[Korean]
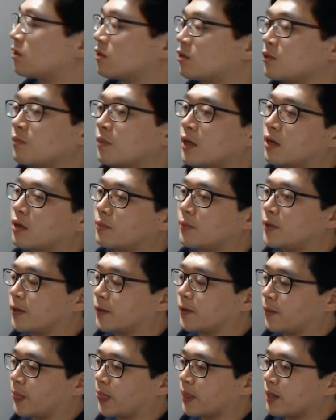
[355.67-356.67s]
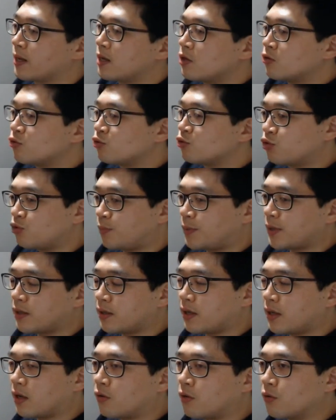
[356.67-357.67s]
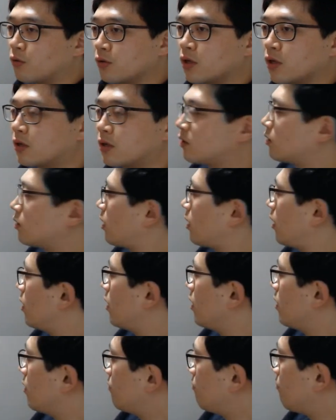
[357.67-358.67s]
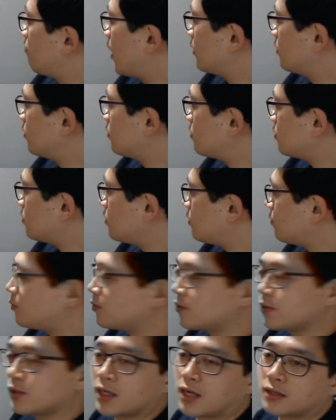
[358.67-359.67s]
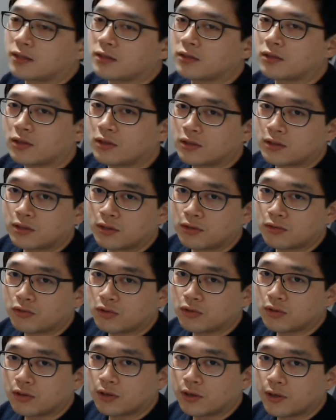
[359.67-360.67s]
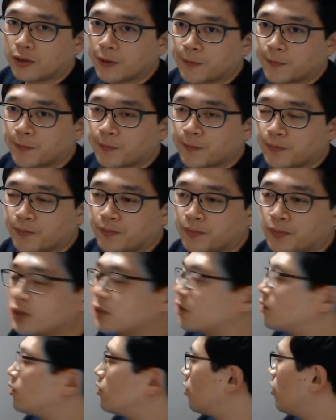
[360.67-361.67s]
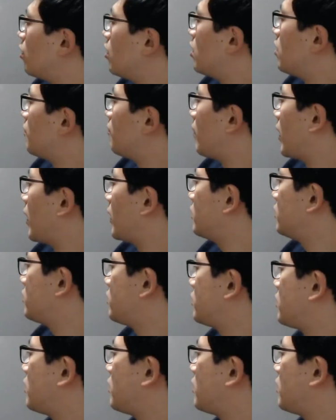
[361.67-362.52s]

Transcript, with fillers: 증발하면 주변의 공기를 어떻게 마이너스 10도씨까지 떨어뜨릴 수 있는 거예요. 그리고 마이너스